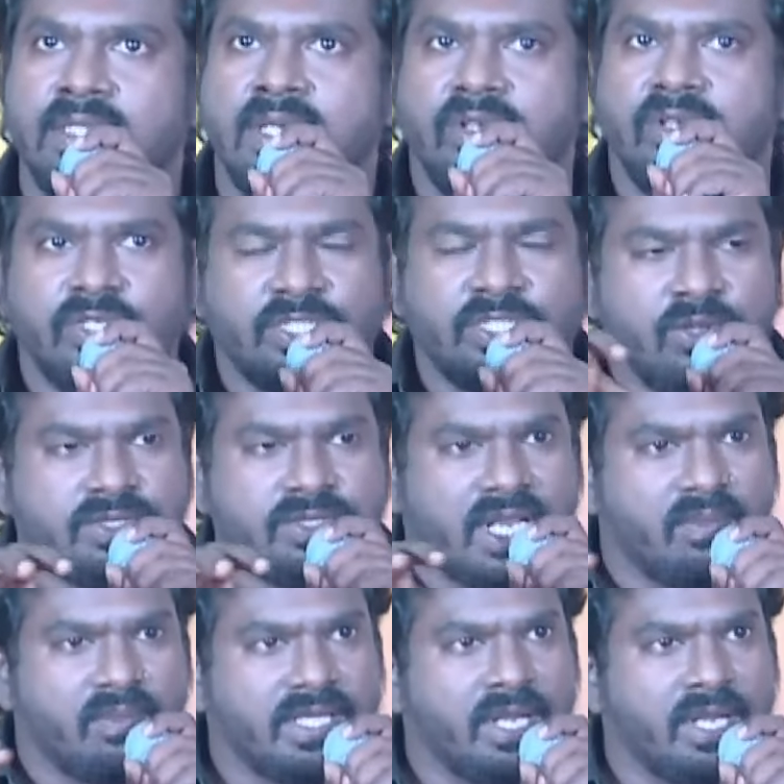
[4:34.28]
விஷ்ணு விசால்
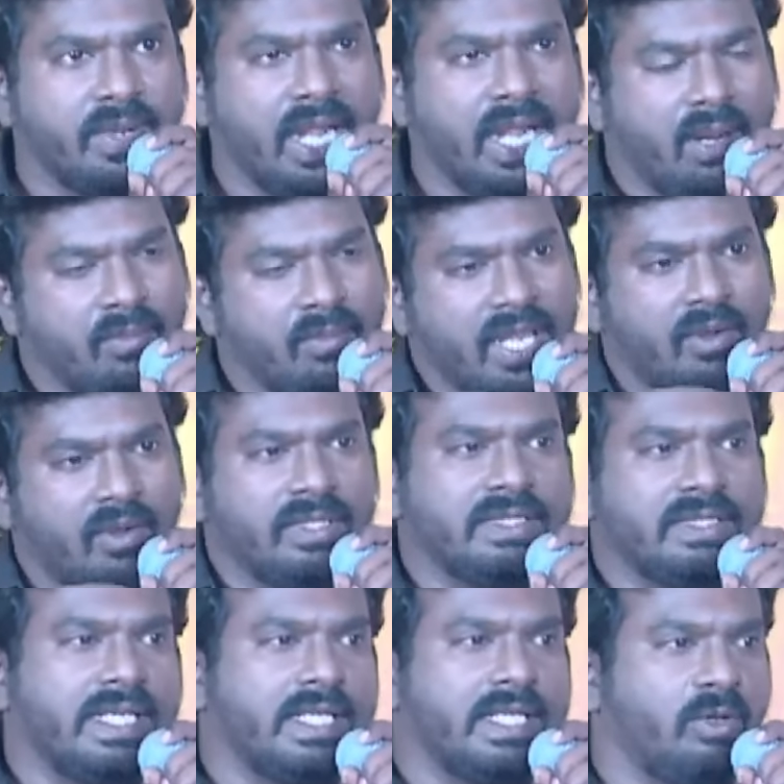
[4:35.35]
பிரதர் எப்படின்னா நம்மளே வந்து
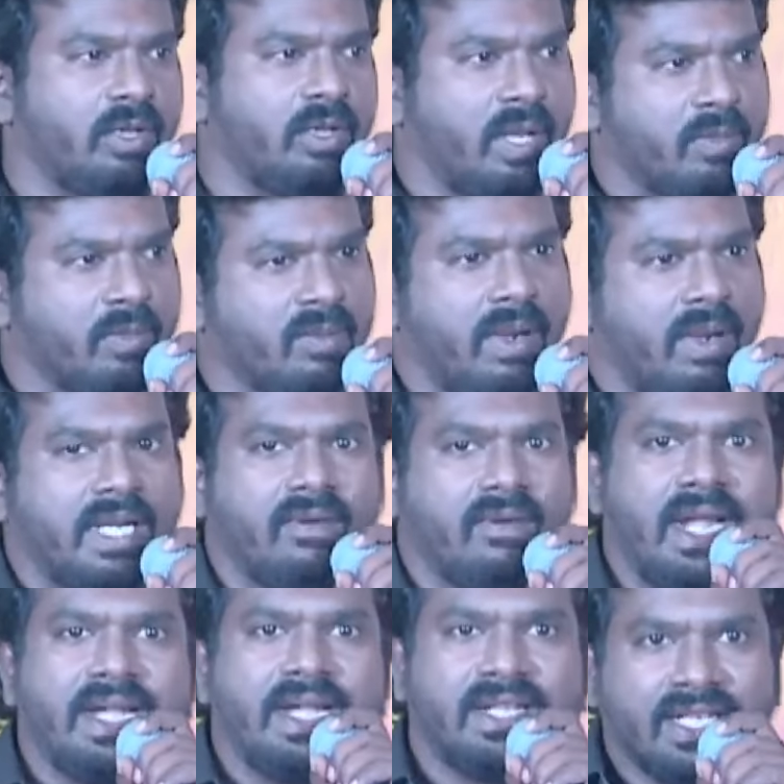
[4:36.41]
ஏதோ லப்பர் பாலில்
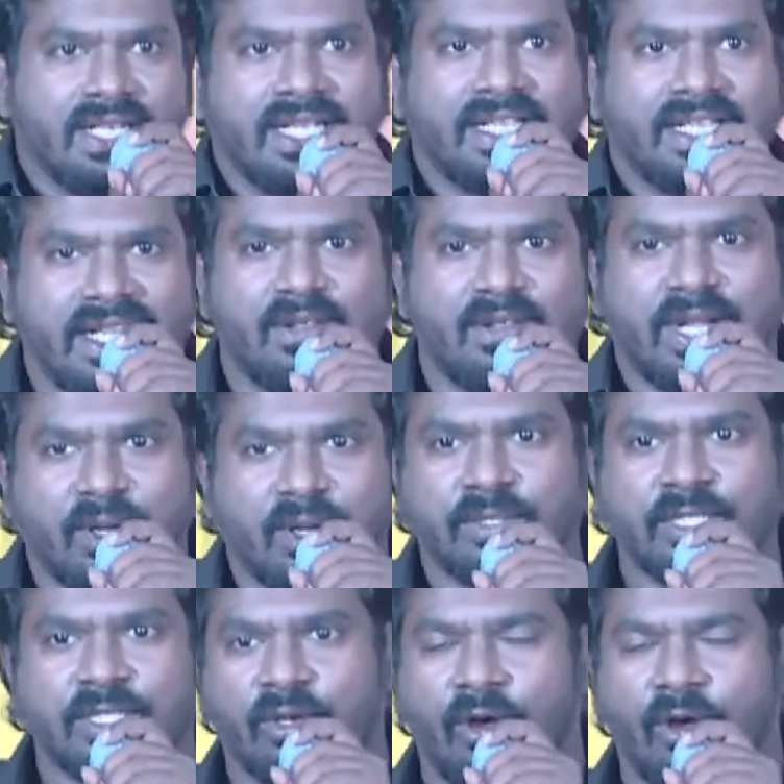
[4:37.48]
விளையாடிட்டு கிரிக்கெட் விளையாட்டு
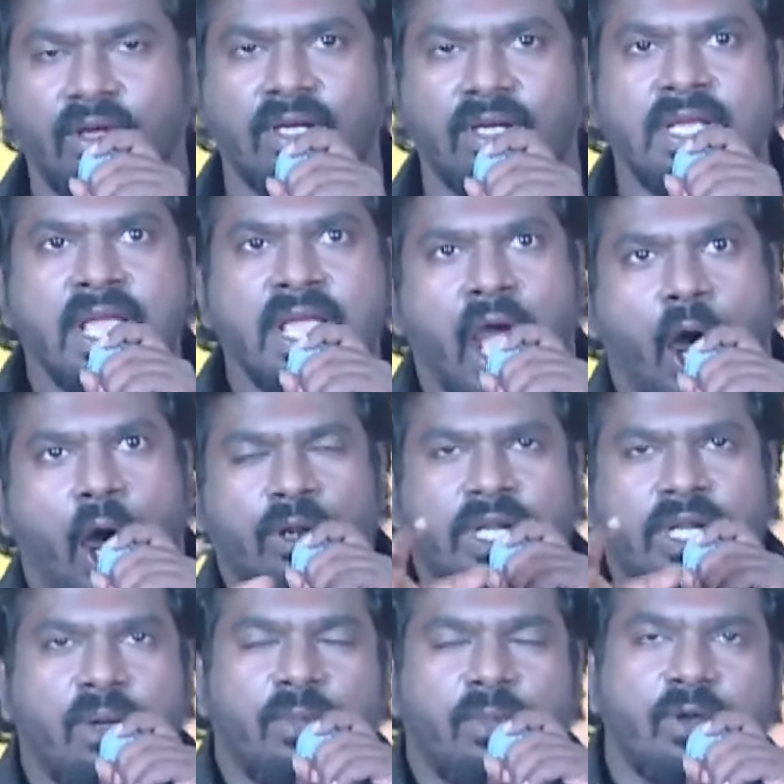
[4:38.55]
வந்திருக்கோம் அவர் என்ன
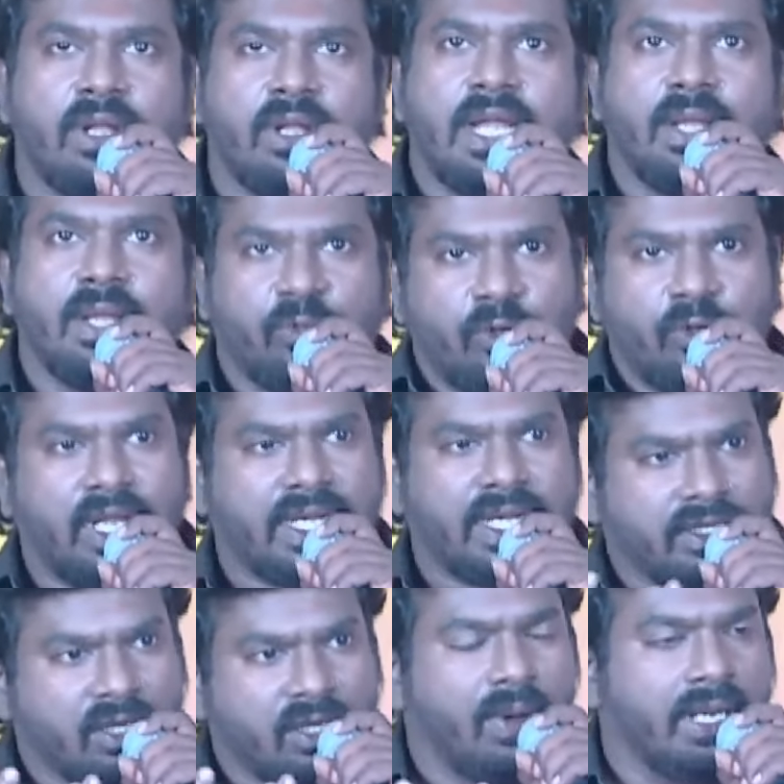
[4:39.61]
பண்ணுவார் ஃபுல்லாக
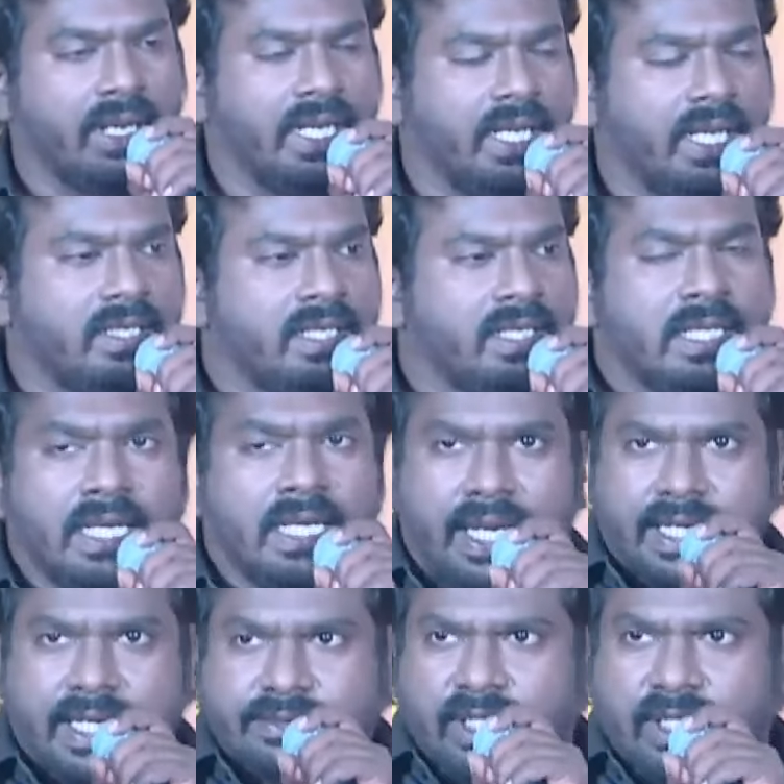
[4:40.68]
கட்ட பால்
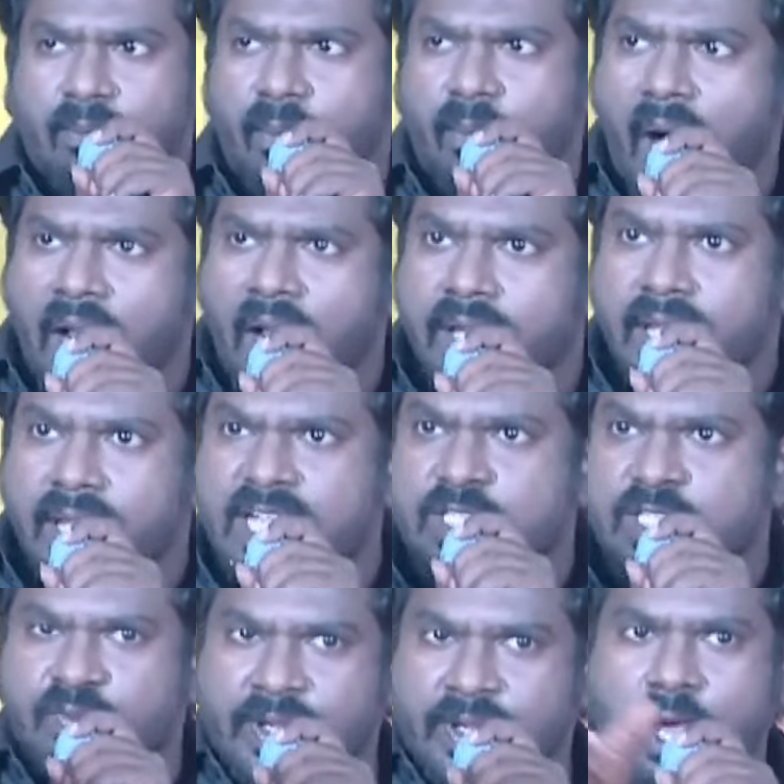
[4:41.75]
கரெக்டாக பால் எங்கே
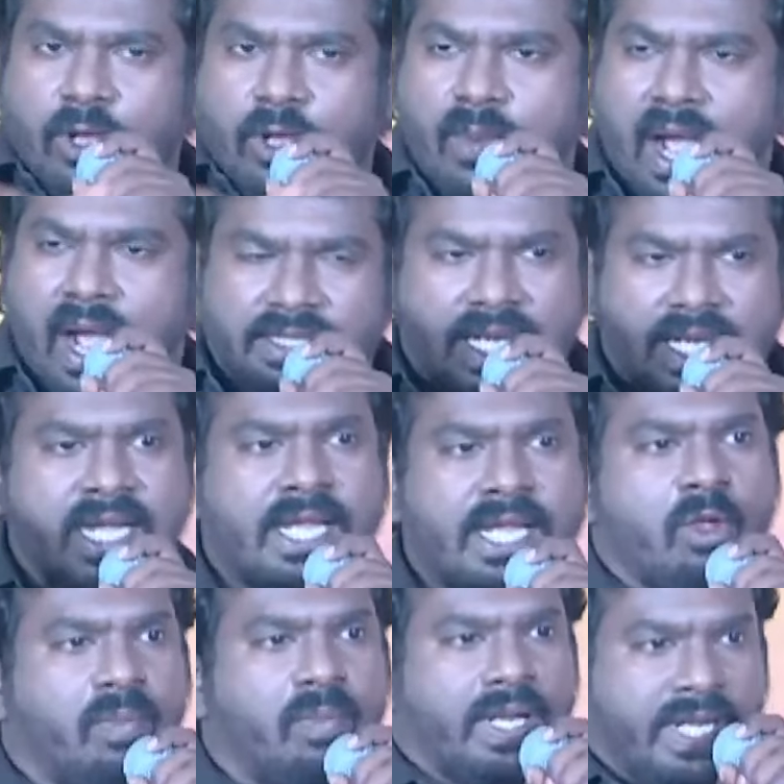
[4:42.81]
ஸ்பீடாக வருமோ அங்கே தானே நிற்க
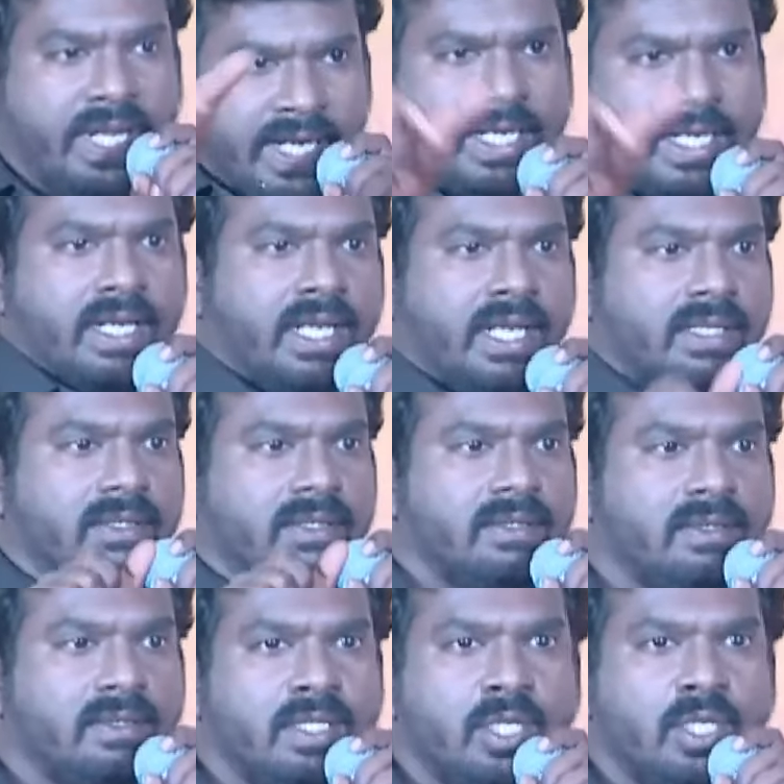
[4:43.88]
வைப்பார் நீங்கள் நில்லு
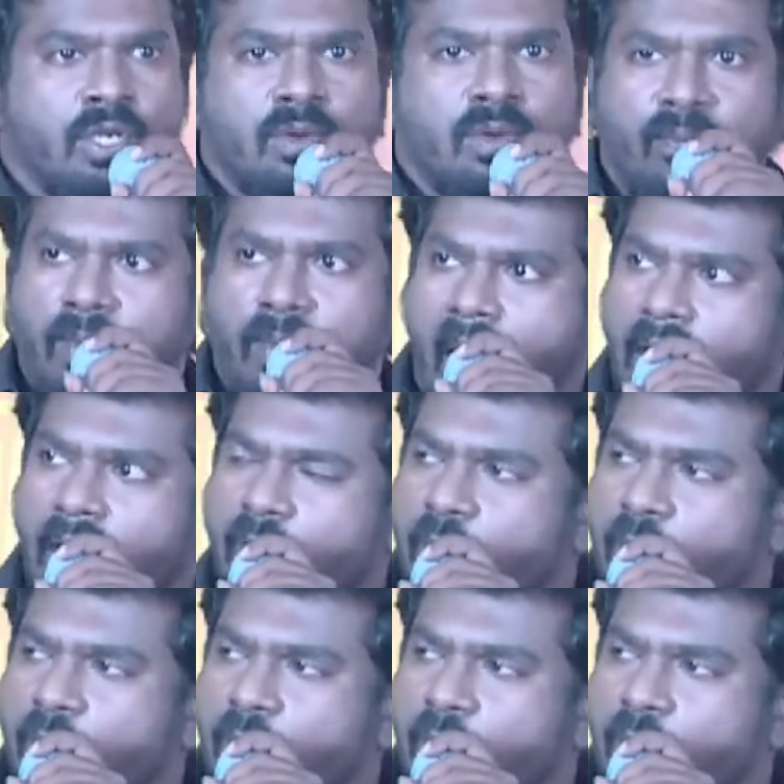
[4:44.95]
பால் அப்படியே